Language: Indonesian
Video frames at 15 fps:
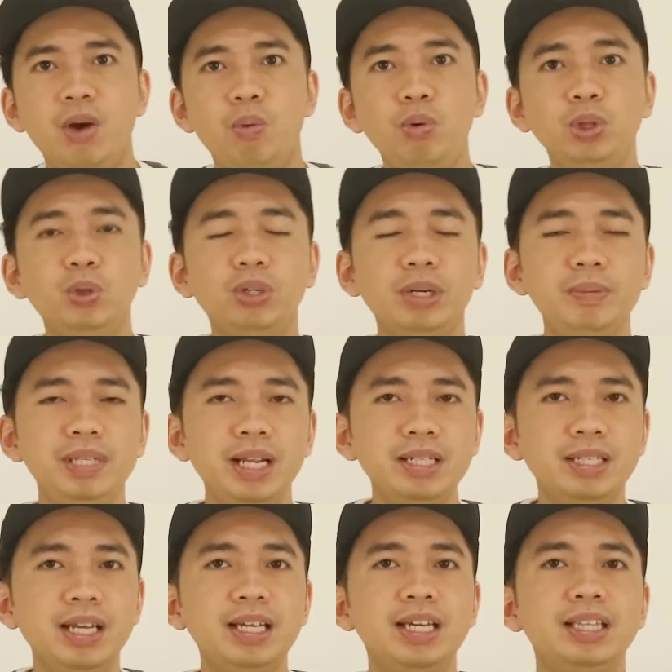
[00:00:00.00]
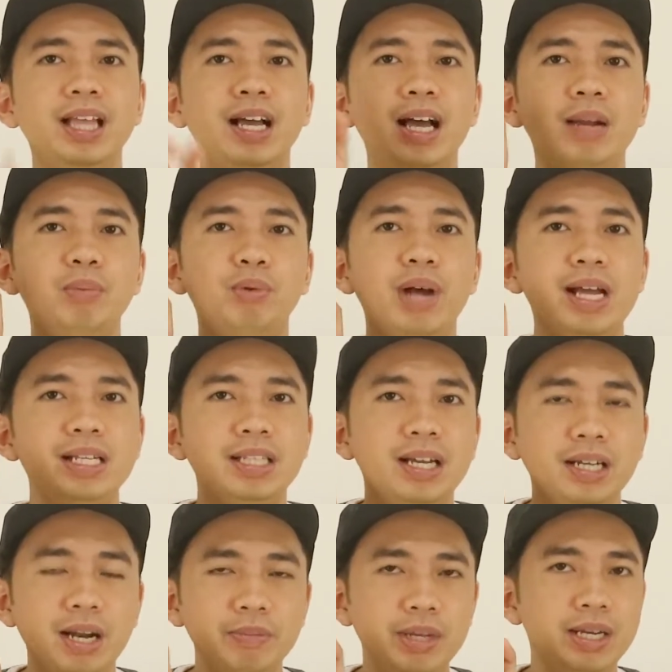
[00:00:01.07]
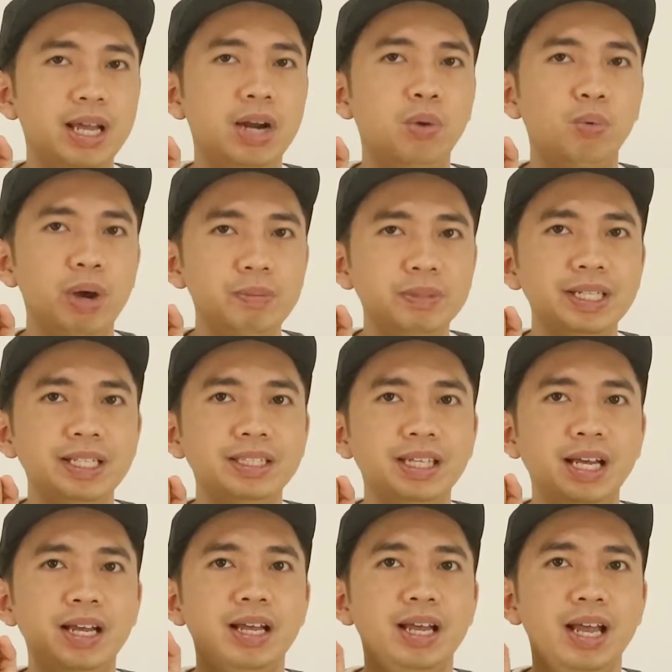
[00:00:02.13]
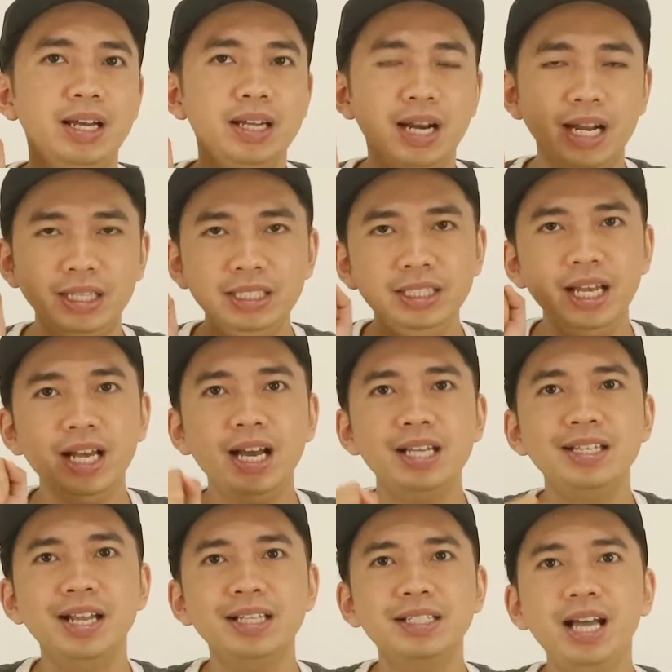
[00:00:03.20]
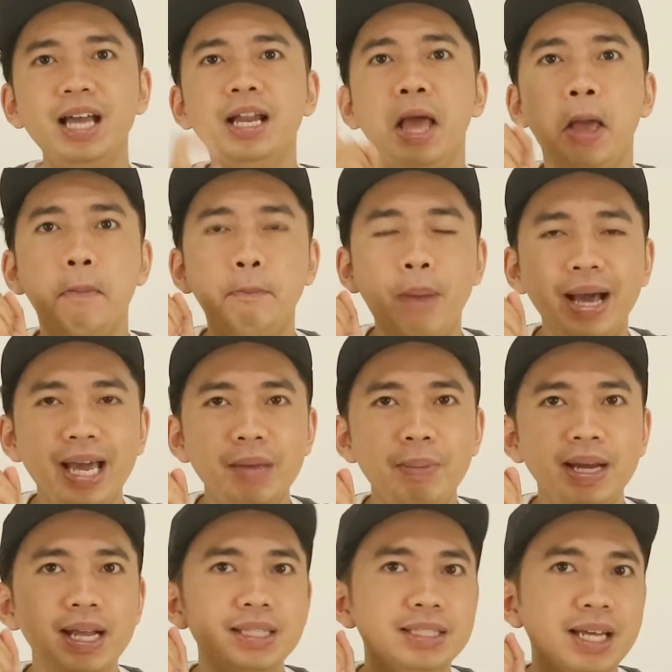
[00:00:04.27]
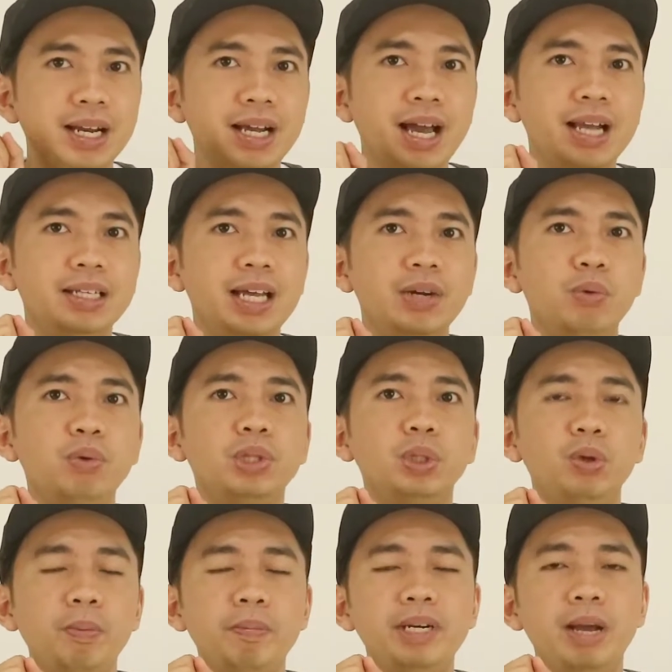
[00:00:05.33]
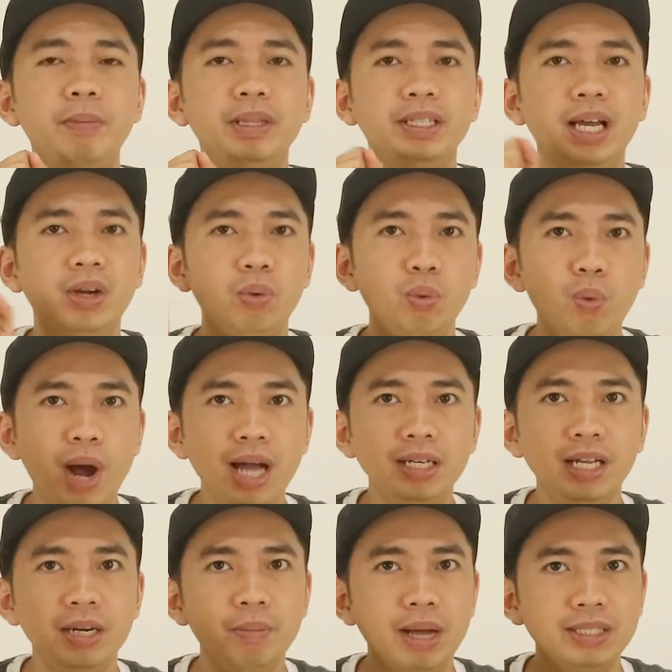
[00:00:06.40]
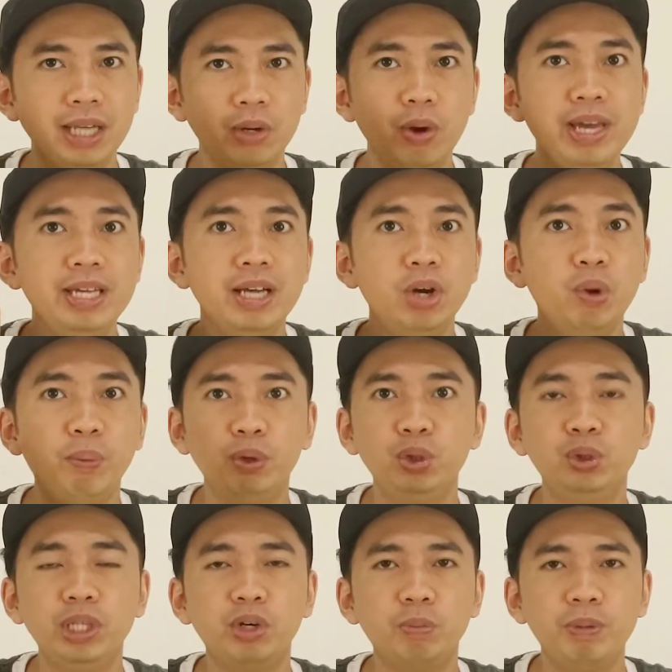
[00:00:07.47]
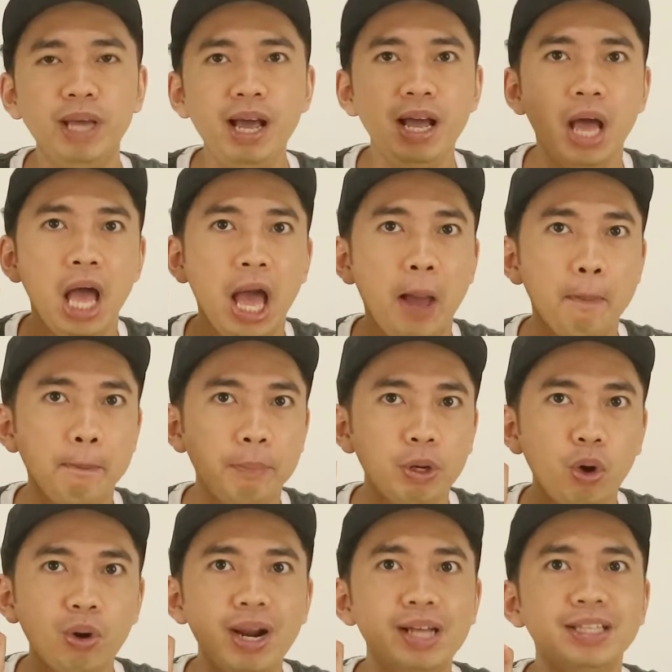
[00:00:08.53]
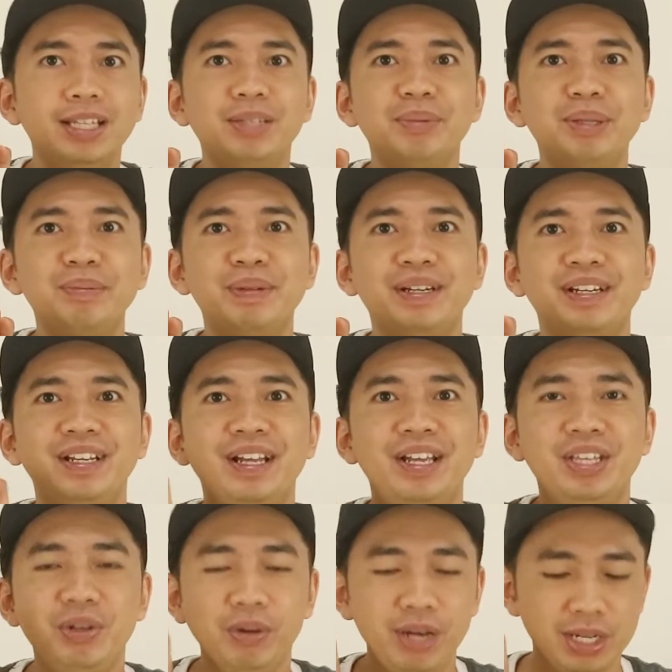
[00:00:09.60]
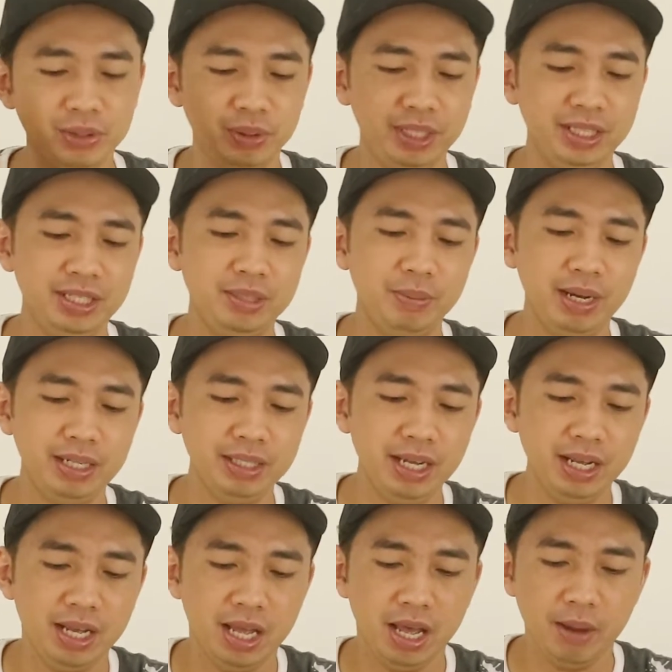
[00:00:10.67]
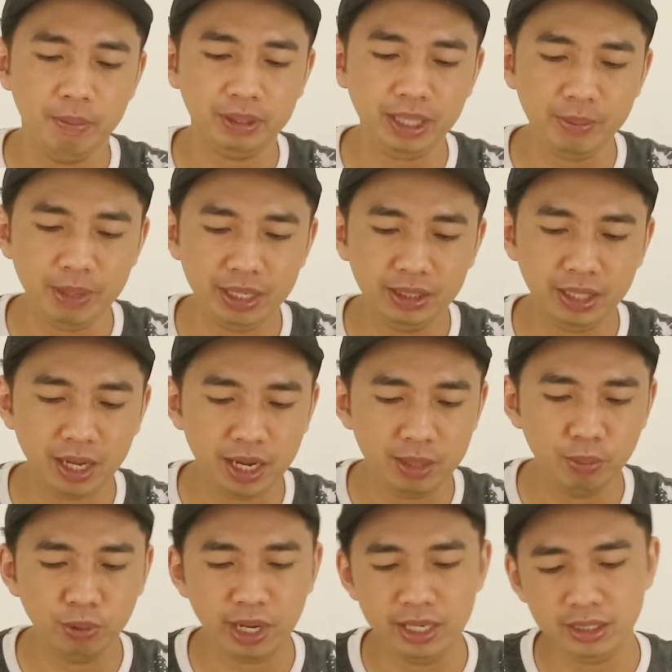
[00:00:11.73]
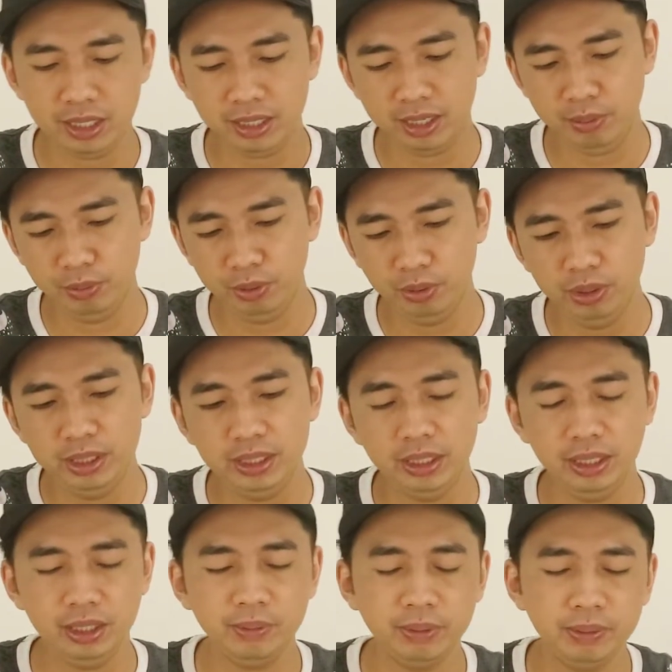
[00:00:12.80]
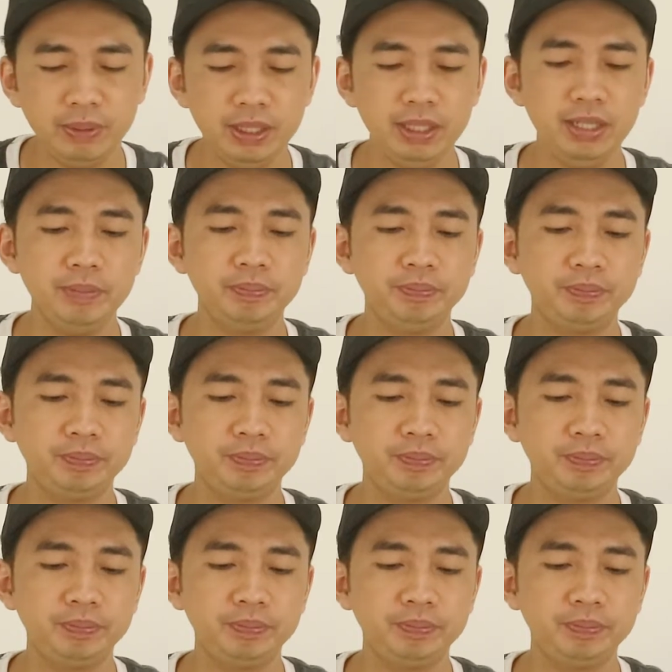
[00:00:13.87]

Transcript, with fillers: untuk lebih jelasnya kita akan buka Instagramnya dan websitenya dan nanti saya akan jelaskan bagaimana cara kalian untuk mendapatkan uang dari Bang Jago hingga 20 juta rupiah per orangnya teman-teman. Yuk langsung kita simak aja. Pertama kita akan buka Instagram dulu di sini teman-teman ya.